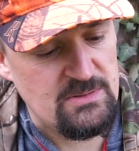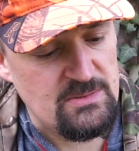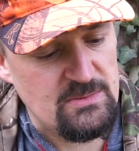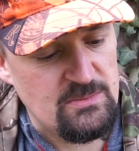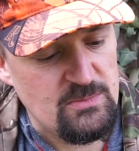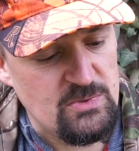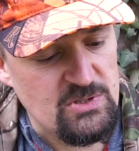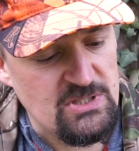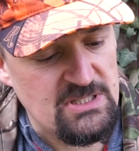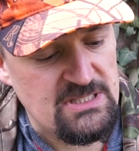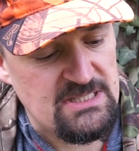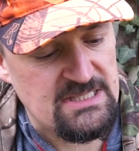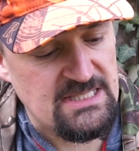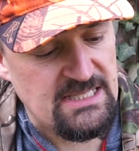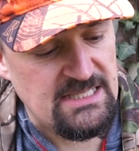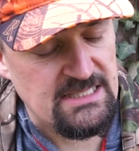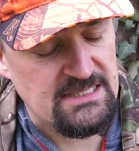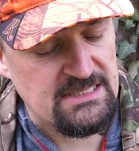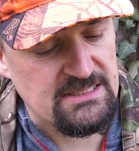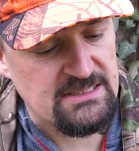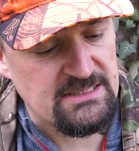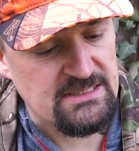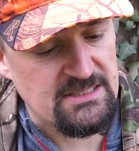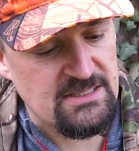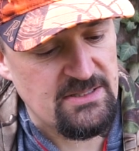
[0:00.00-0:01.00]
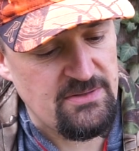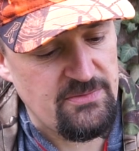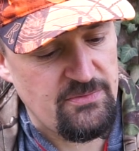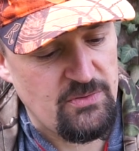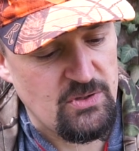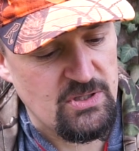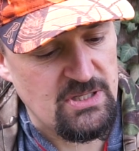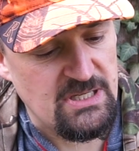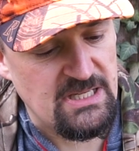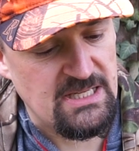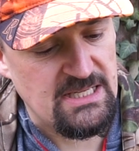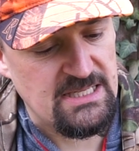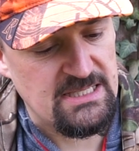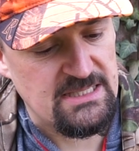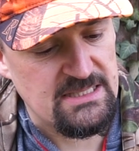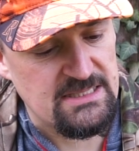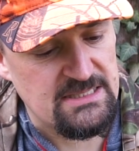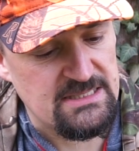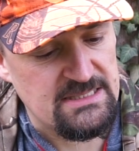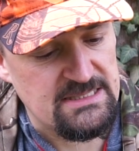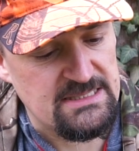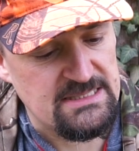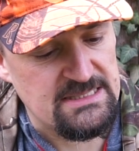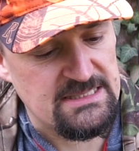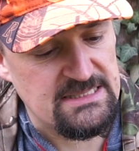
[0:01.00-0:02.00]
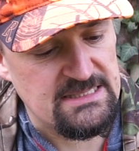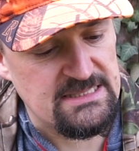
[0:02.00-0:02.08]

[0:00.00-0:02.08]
muss ich sagen, von der,